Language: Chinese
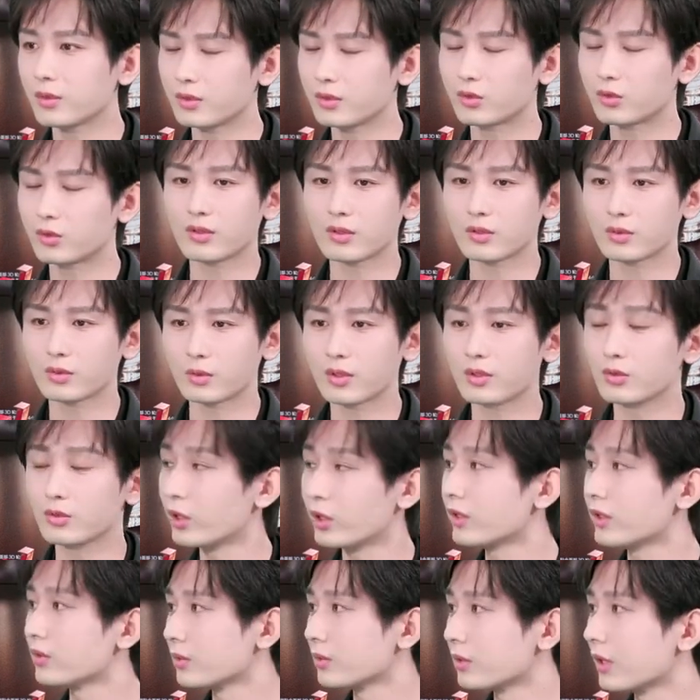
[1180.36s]
妆，对倦
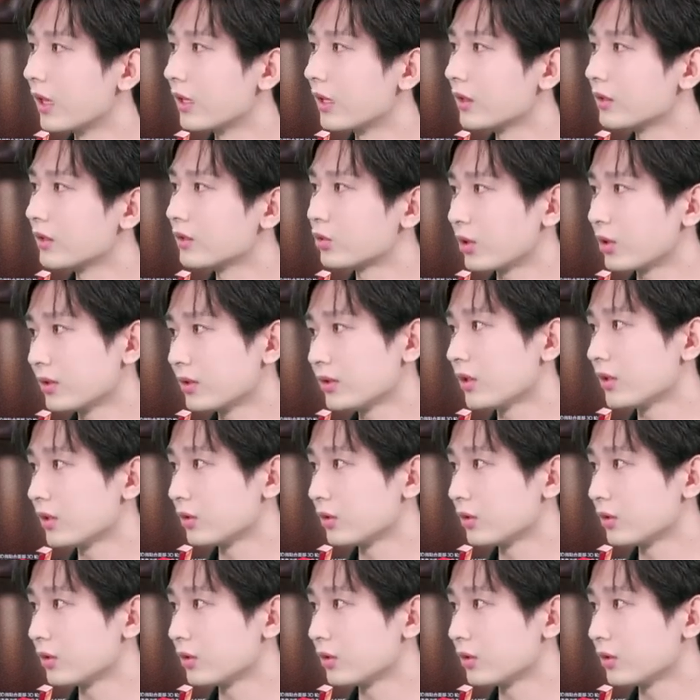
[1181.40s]
容感。那妆，